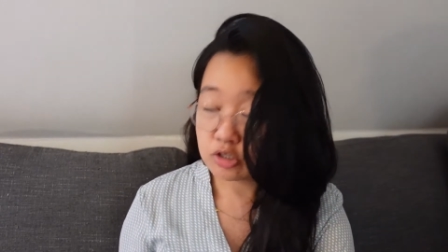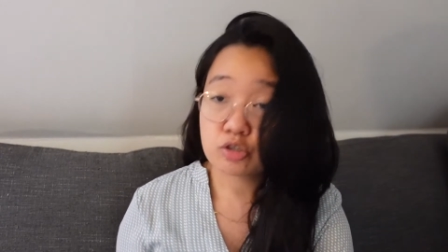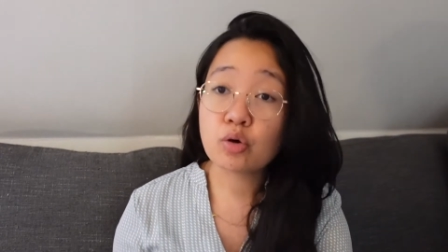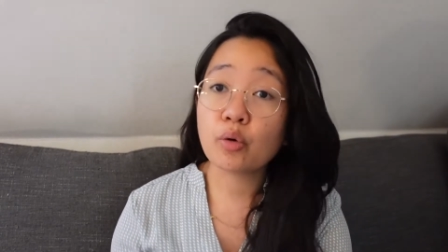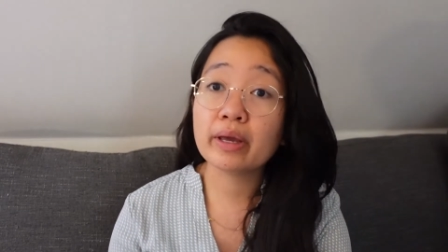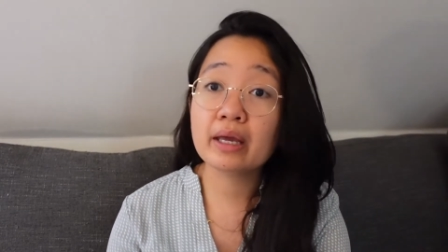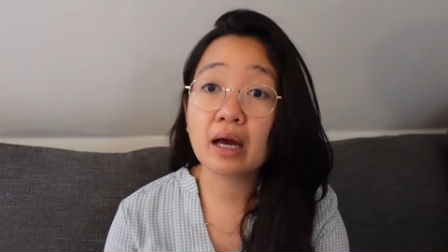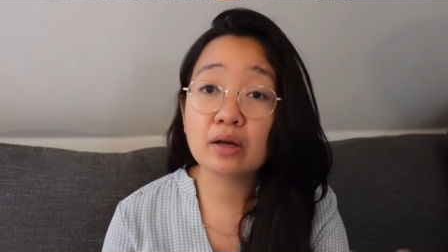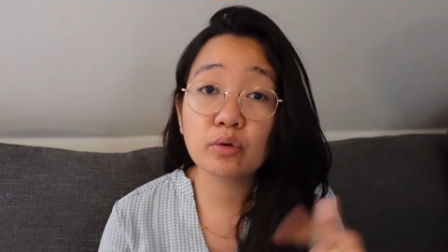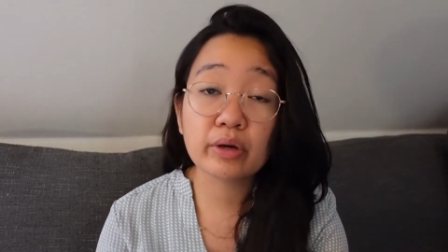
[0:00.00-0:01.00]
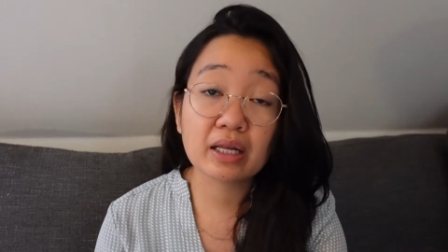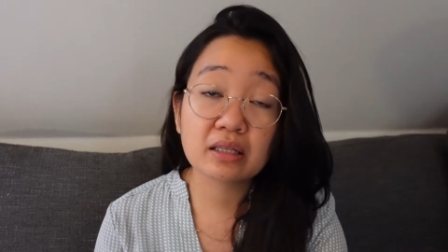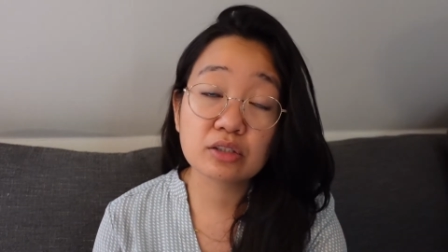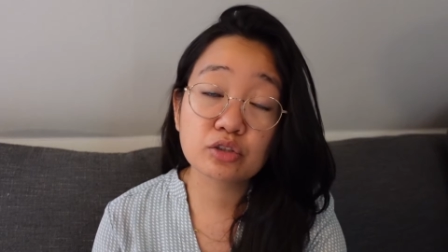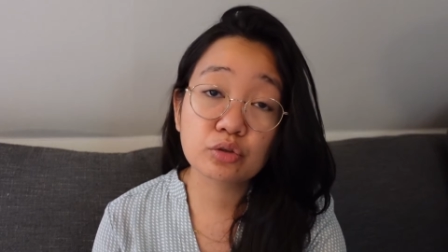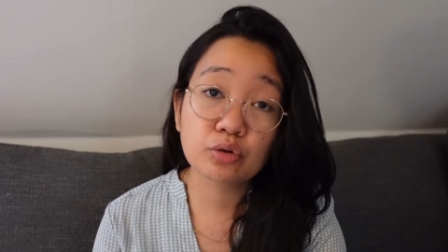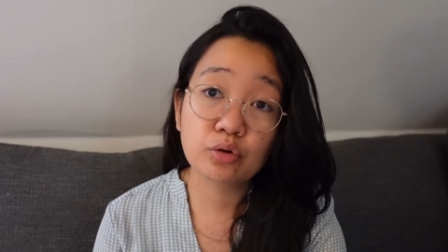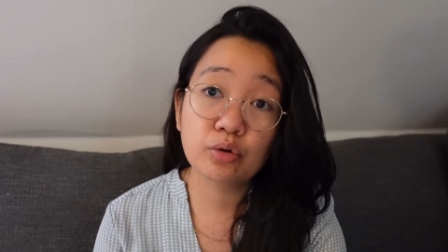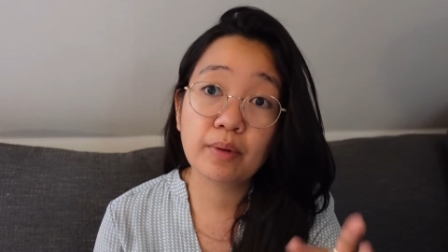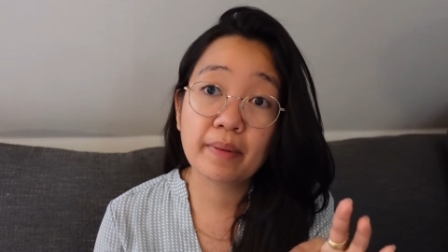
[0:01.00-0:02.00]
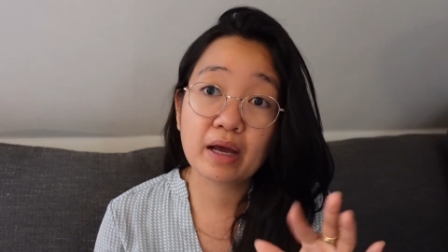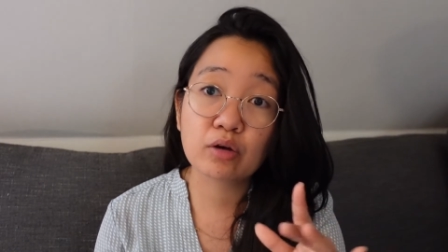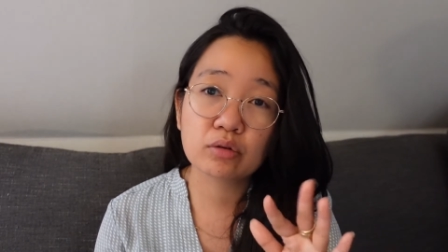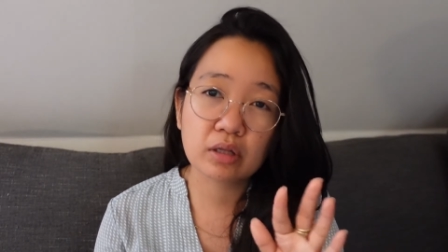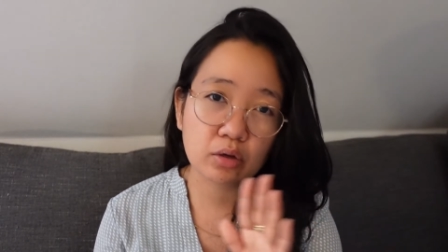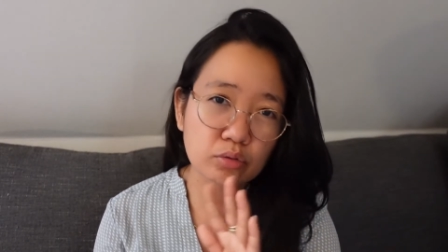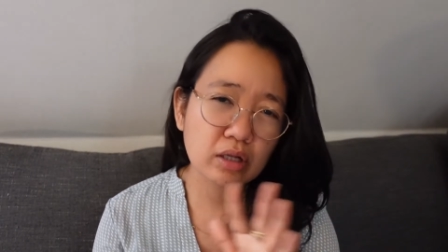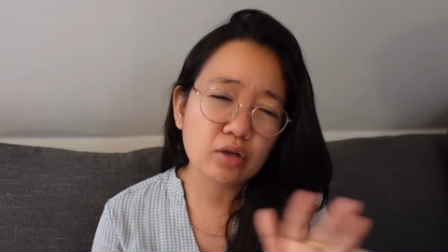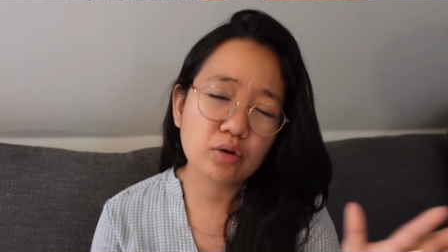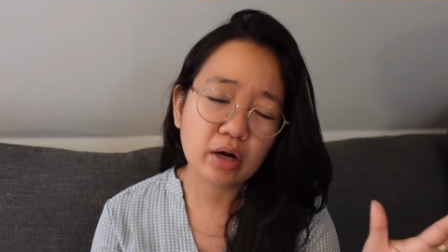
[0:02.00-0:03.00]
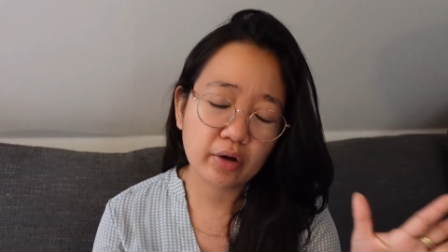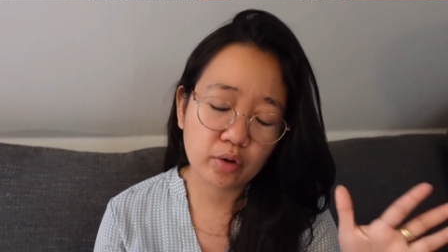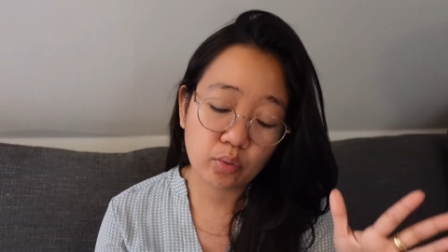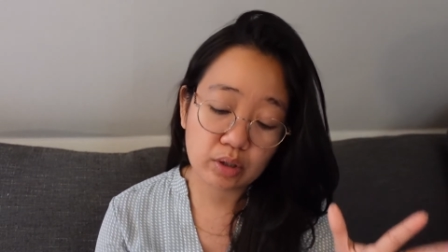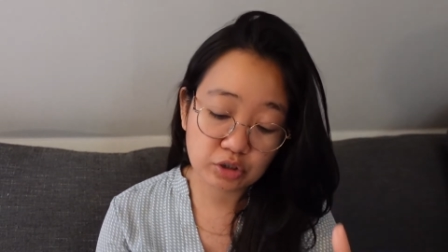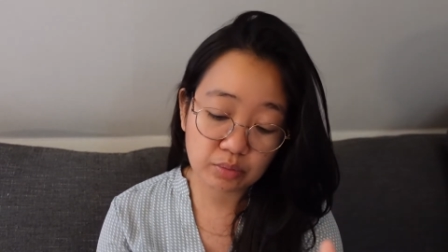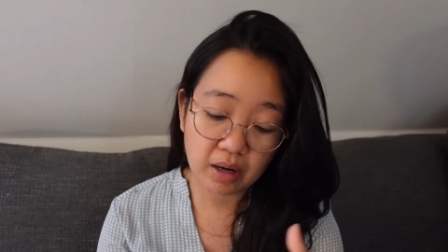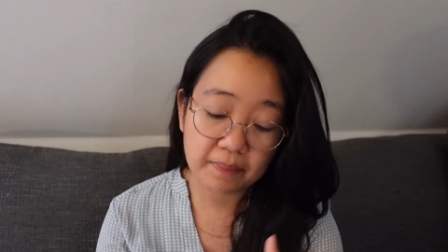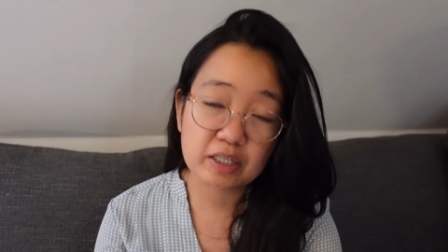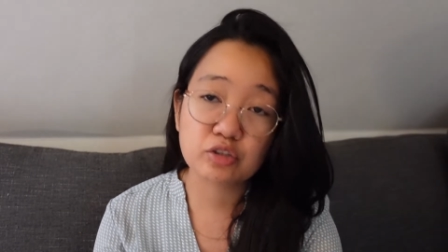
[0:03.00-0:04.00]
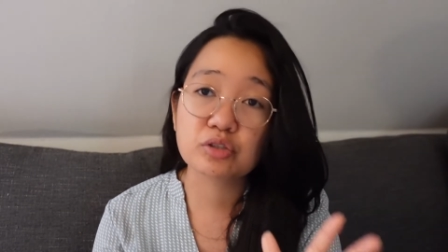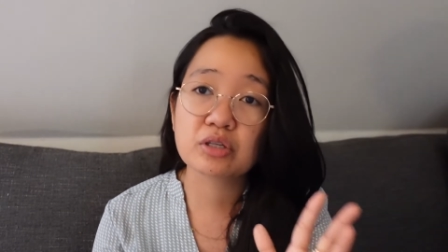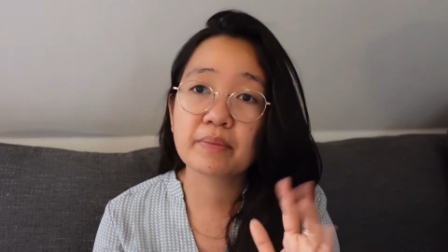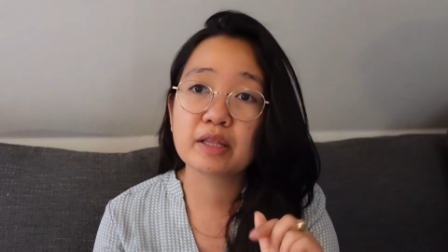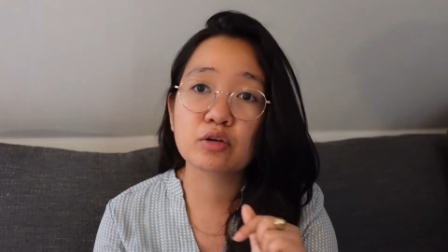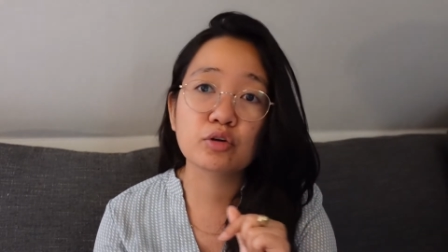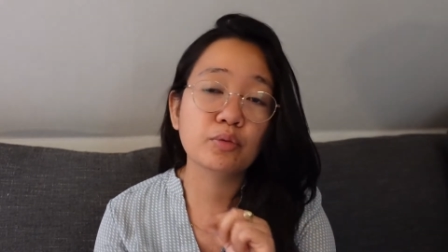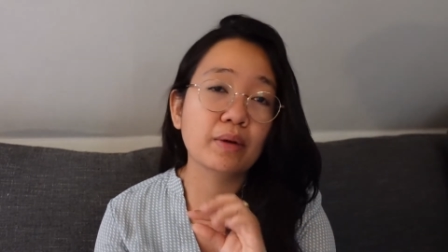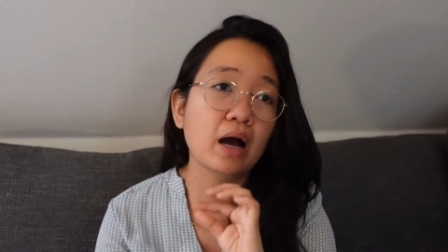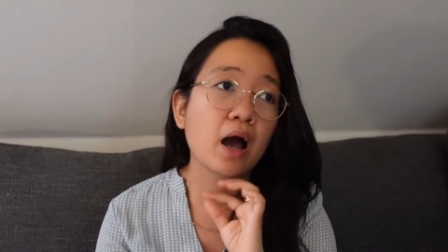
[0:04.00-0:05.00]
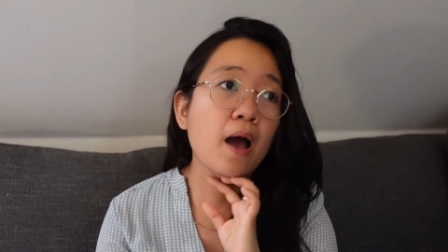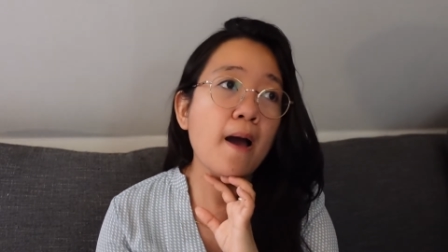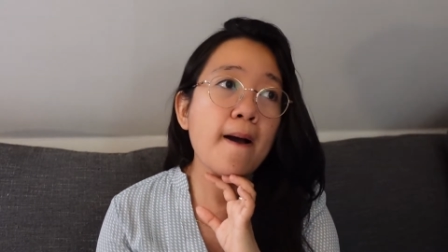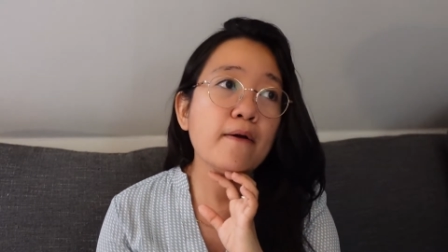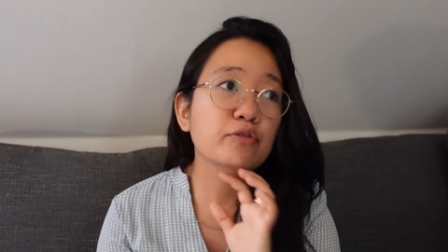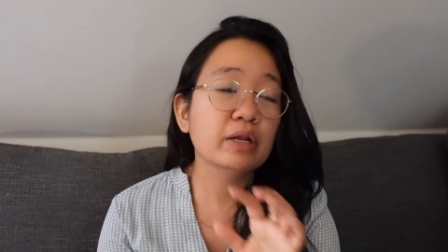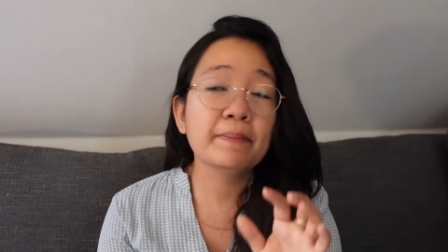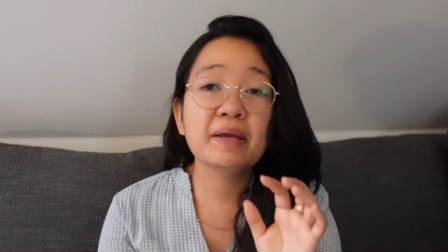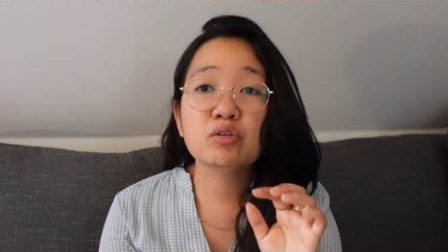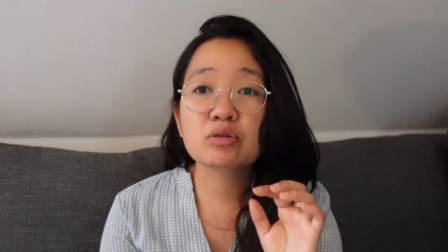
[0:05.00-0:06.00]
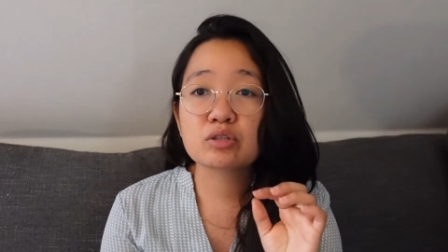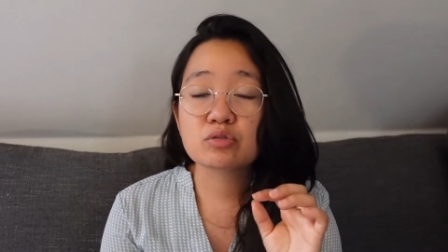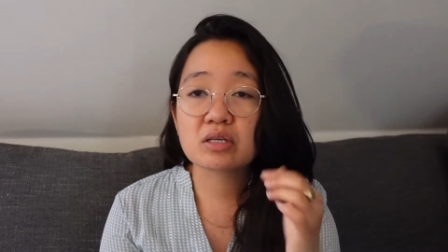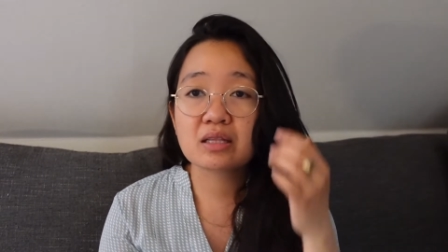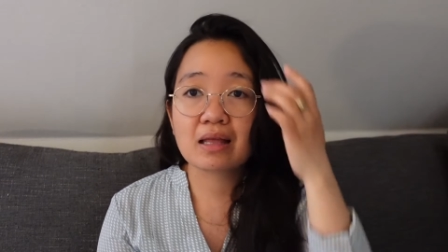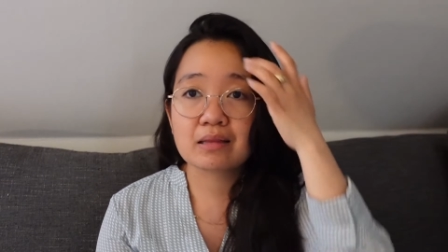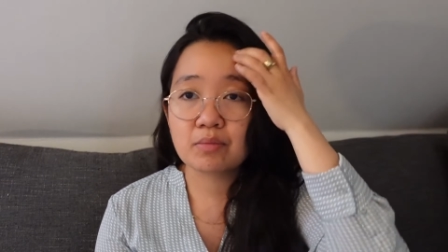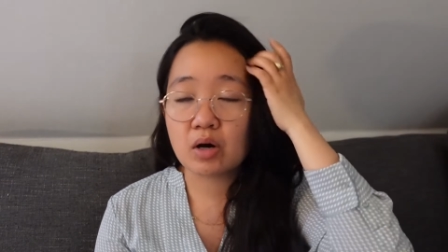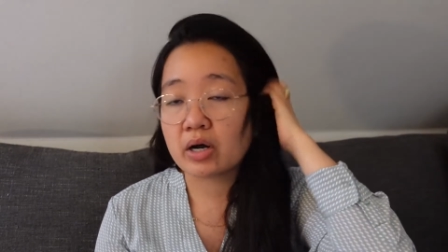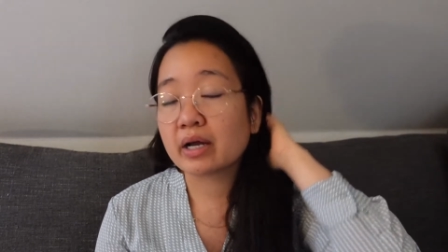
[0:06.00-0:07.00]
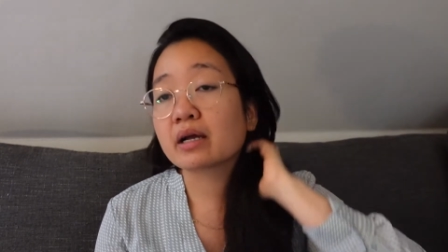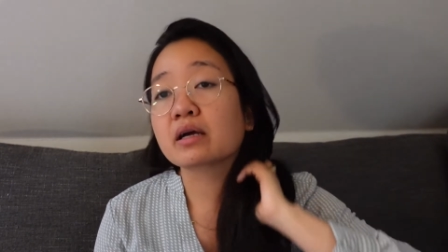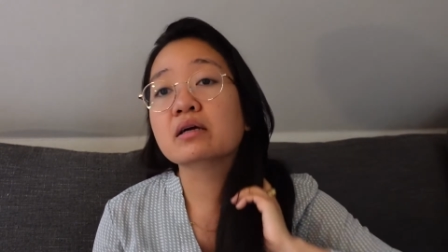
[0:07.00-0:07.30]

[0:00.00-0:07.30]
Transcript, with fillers: So, i-ano, i-attach ko mamaya konti. Continue lang kayo ng watch yung mga pictures namin doon. Yung mga Filipino dito sa Denmark.